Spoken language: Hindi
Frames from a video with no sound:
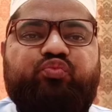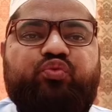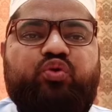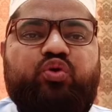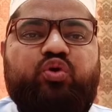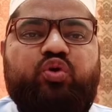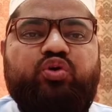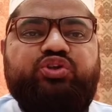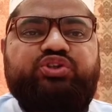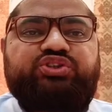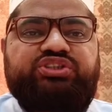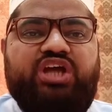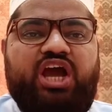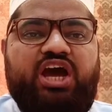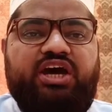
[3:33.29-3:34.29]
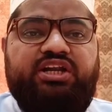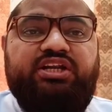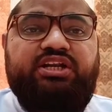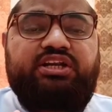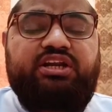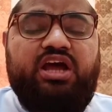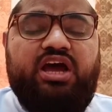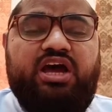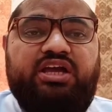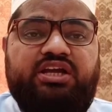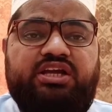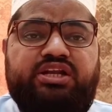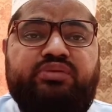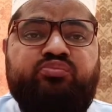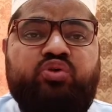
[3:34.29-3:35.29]
वो
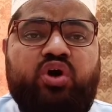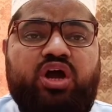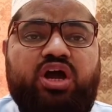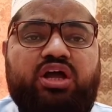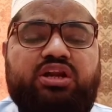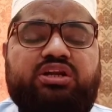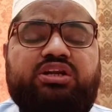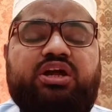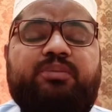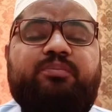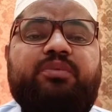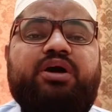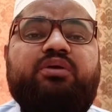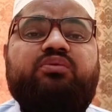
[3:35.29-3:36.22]
शहरल्लाहमहर्रम